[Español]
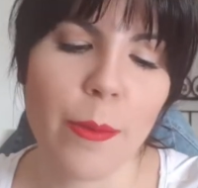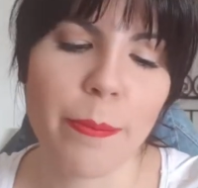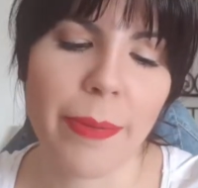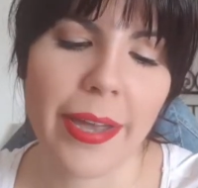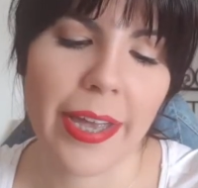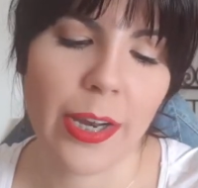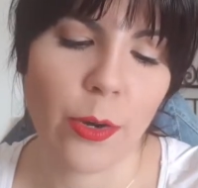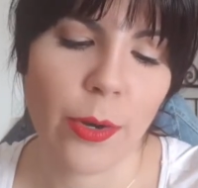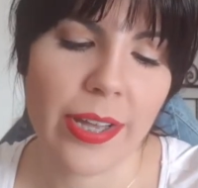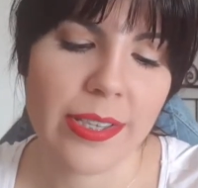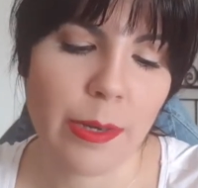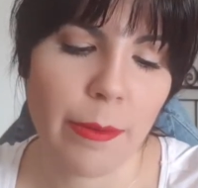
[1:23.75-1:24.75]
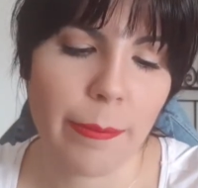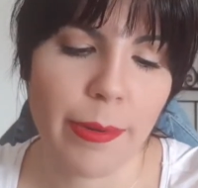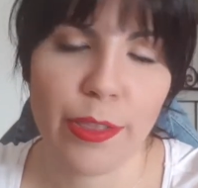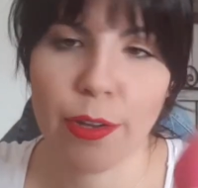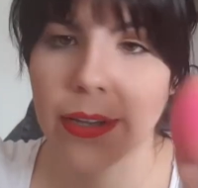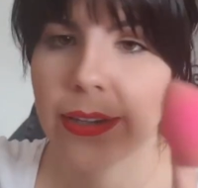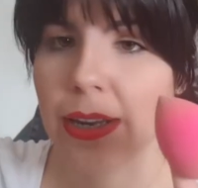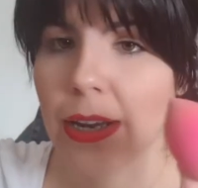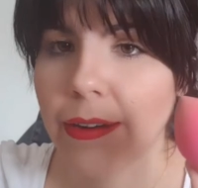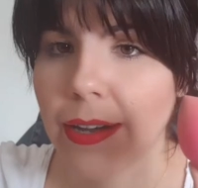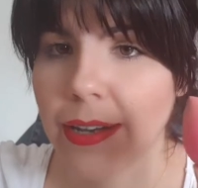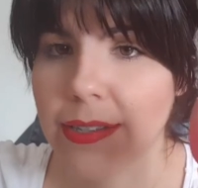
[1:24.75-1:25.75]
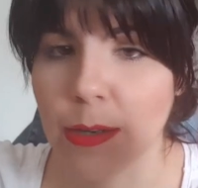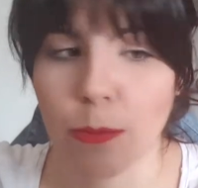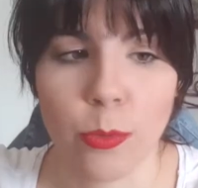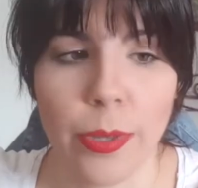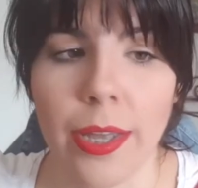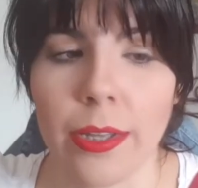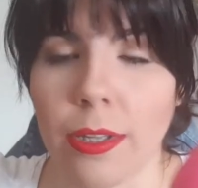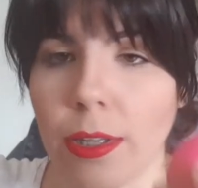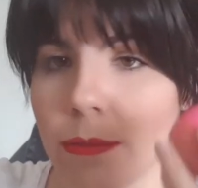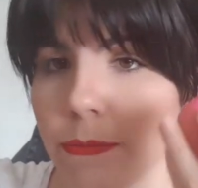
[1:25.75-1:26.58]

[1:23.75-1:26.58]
Pero esta para el precio que tiene, la verdad que está muy bien.